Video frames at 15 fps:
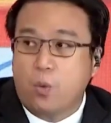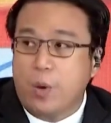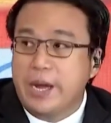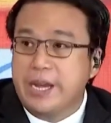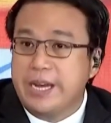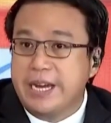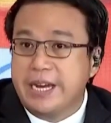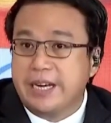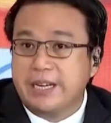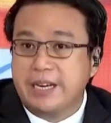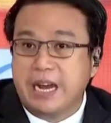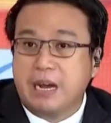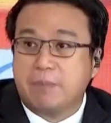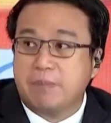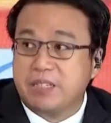one
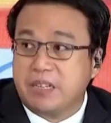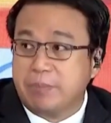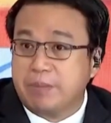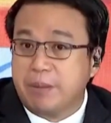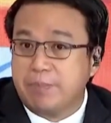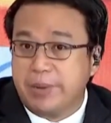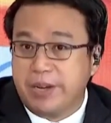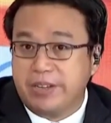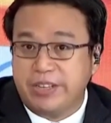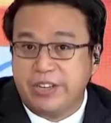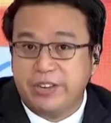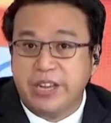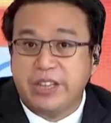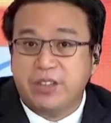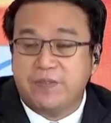year lang ang prescriptive
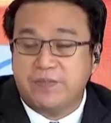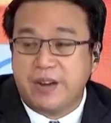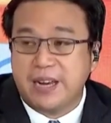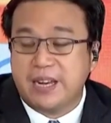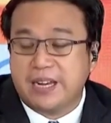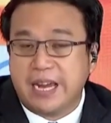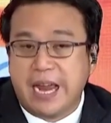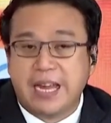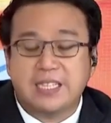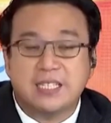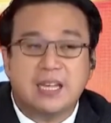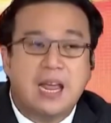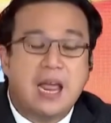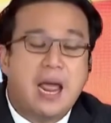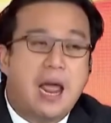period, you need to file a case.